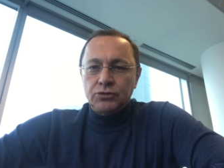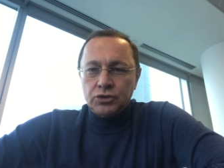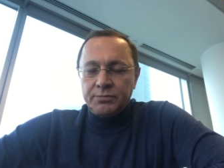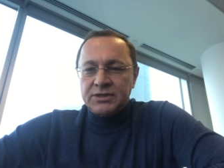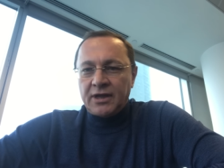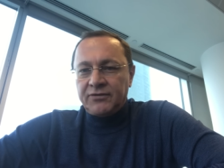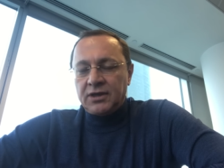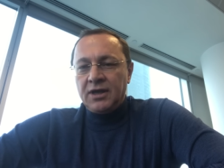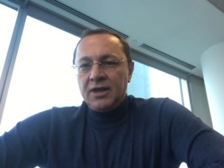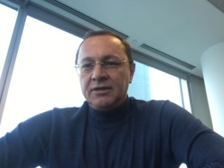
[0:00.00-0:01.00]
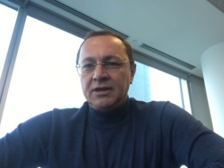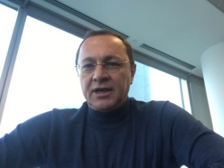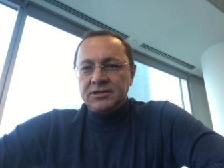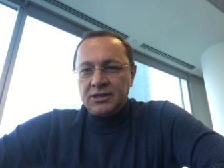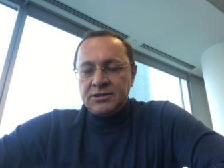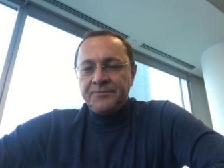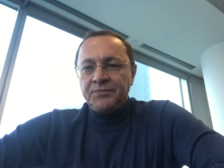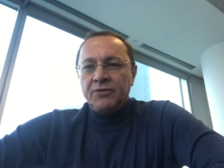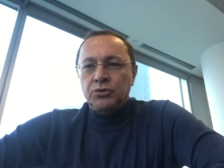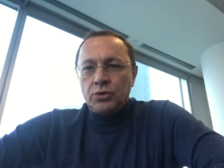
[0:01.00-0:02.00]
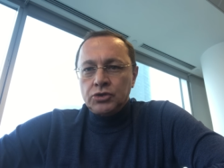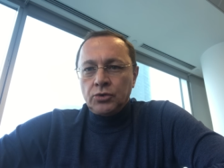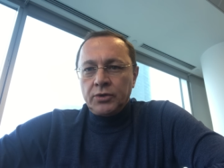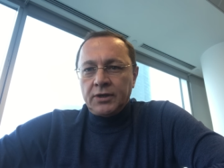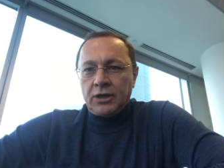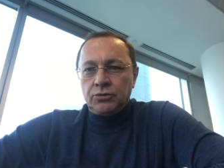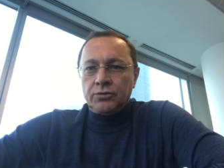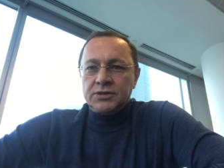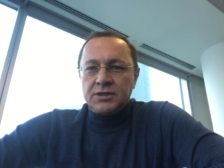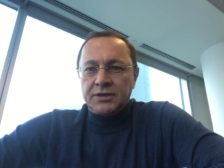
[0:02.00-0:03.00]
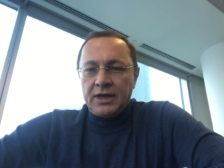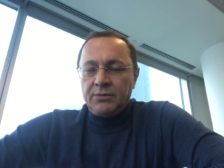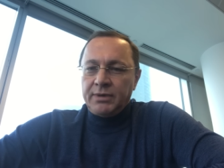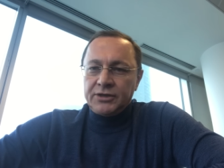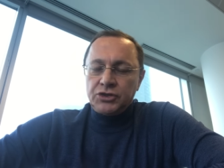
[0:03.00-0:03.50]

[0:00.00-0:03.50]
чтобы ставки находились в той зоне, которую Центральный банк